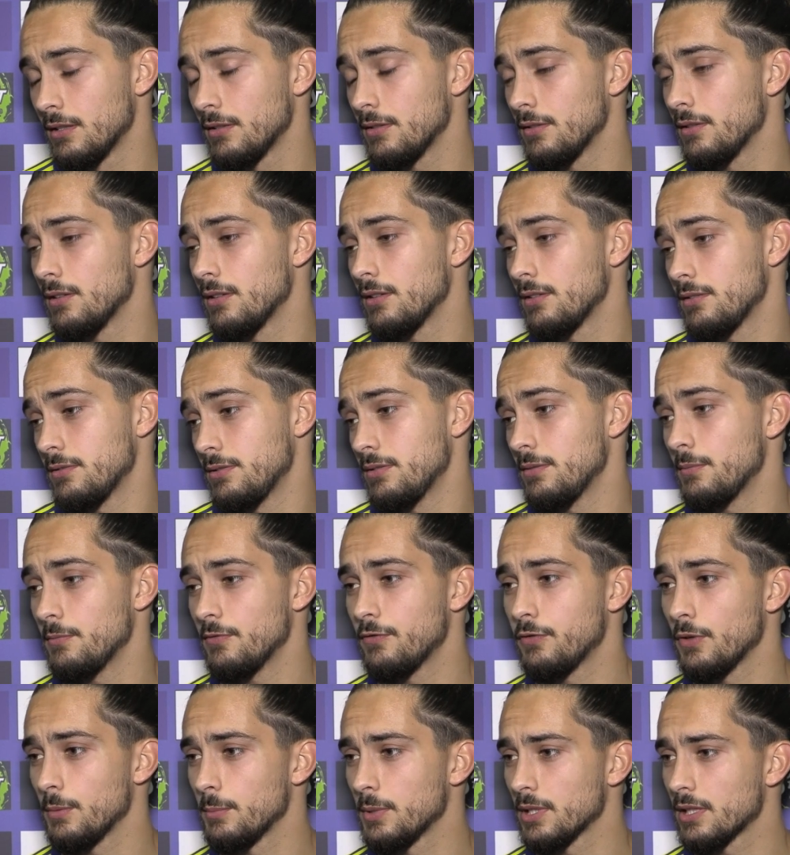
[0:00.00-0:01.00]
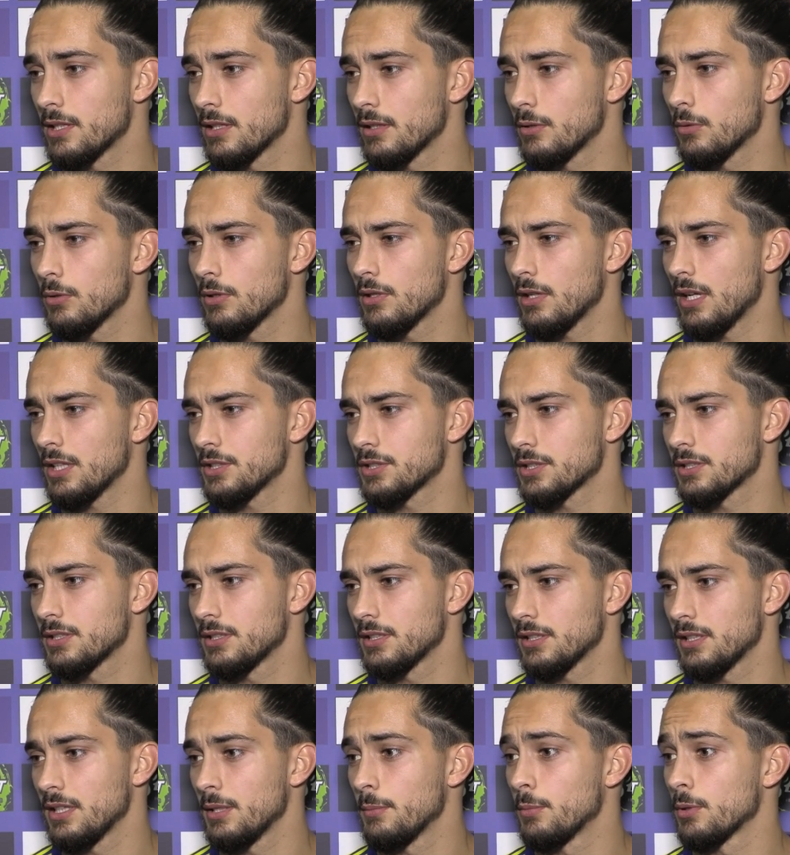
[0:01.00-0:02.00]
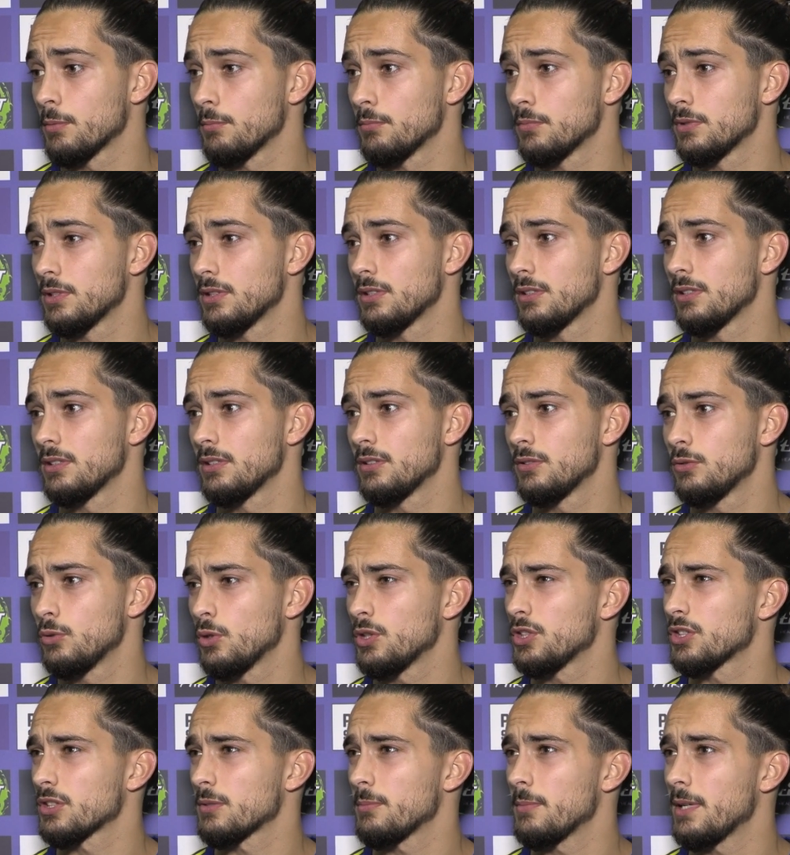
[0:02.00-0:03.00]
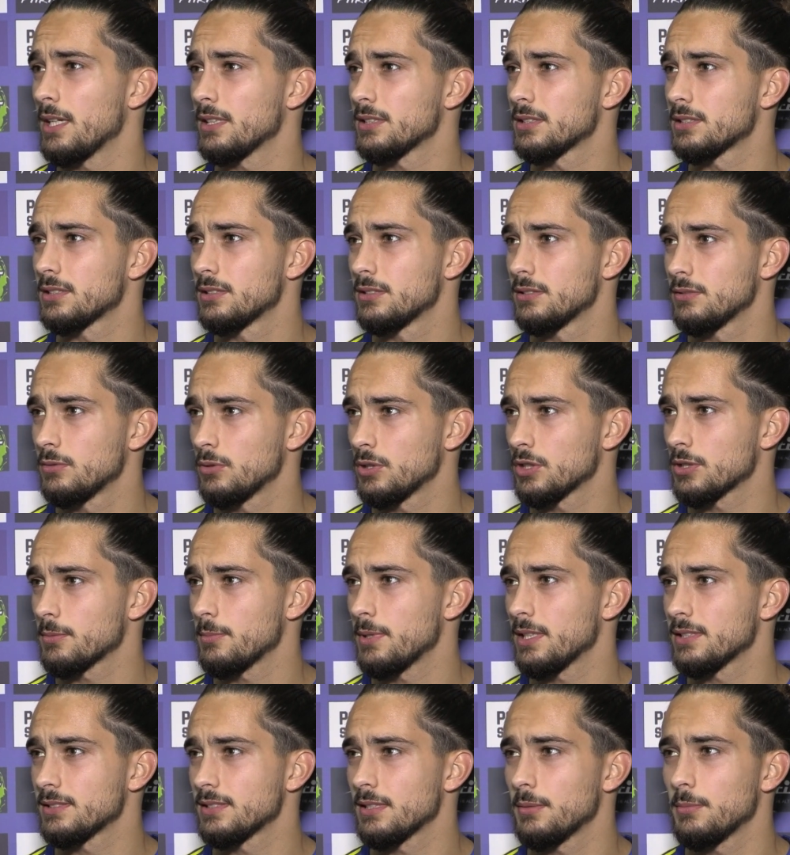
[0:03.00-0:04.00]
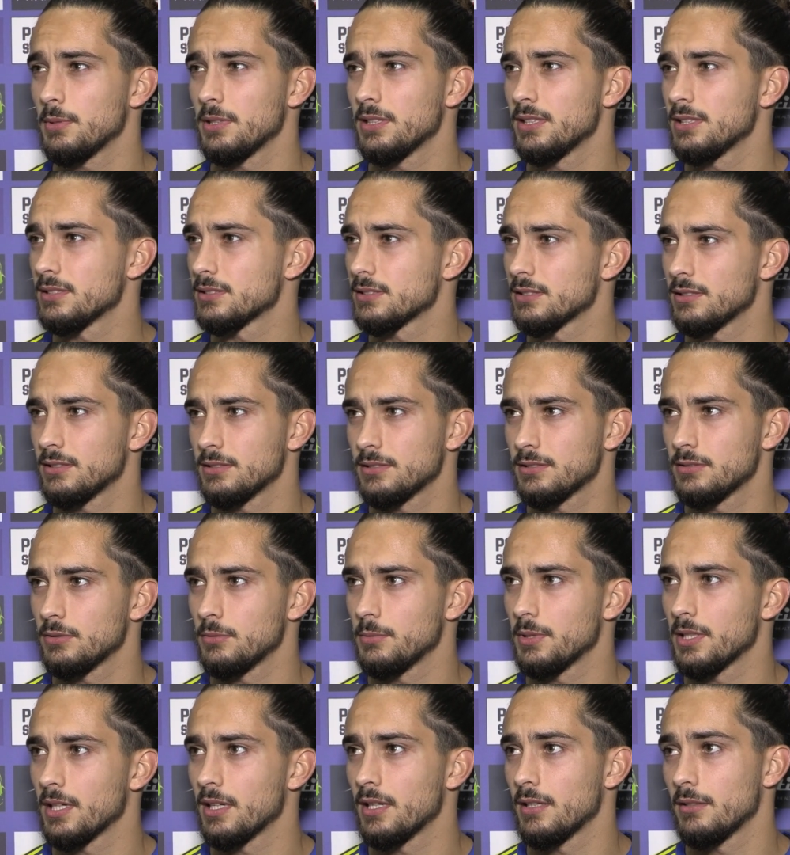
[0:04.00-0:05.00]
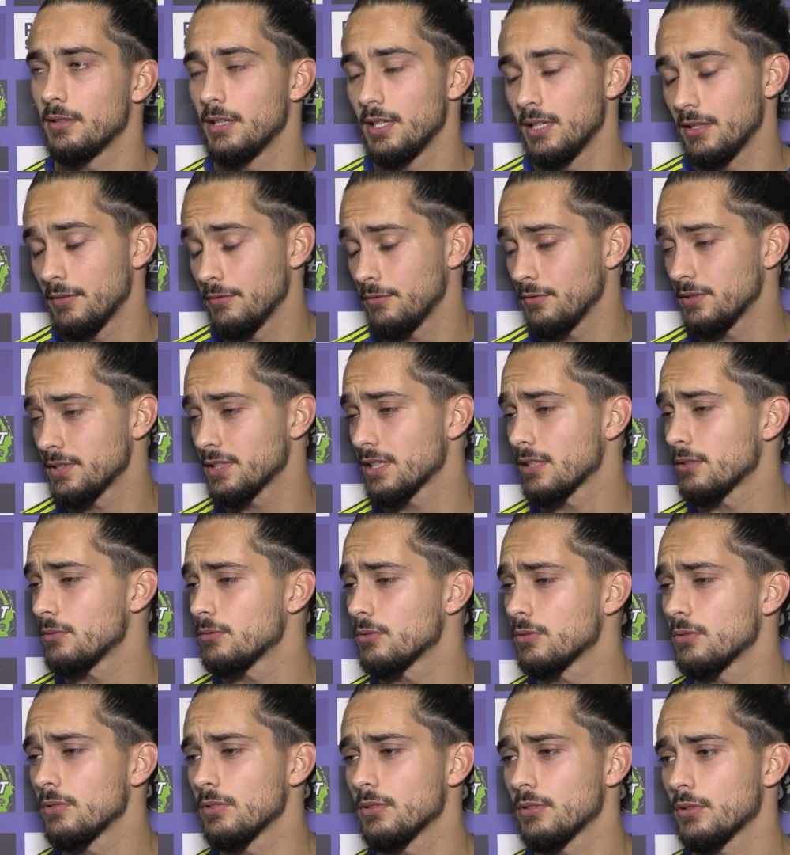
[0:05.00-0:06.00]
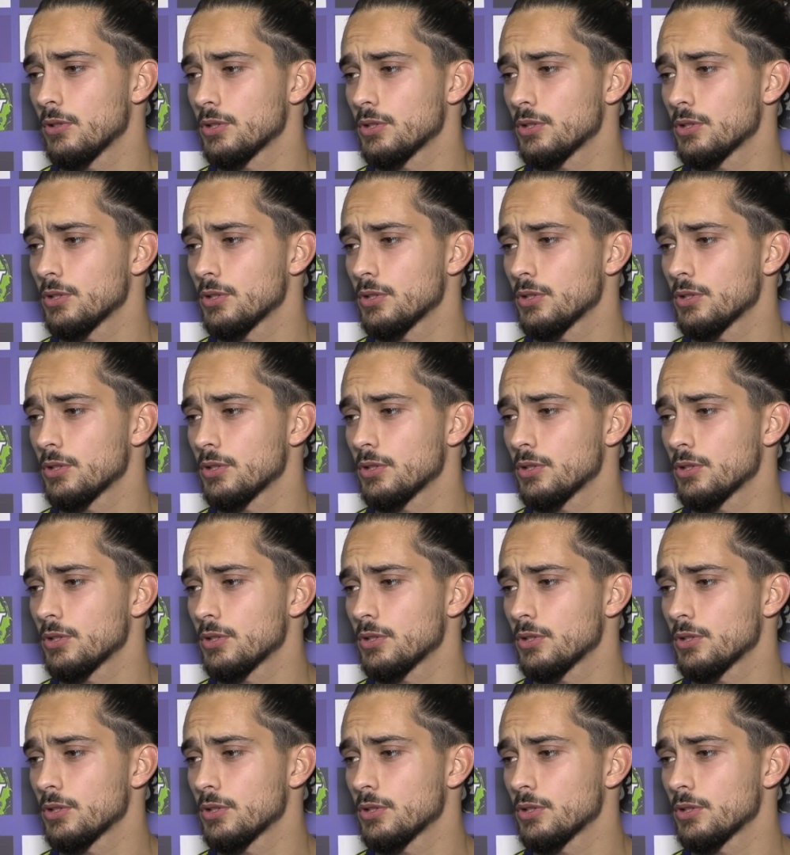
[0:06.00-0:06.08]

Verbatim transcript: Uh, foi matador, acho que lembro-me de dois remates, dois remates à baliza, se não me engano, fizeram o gol.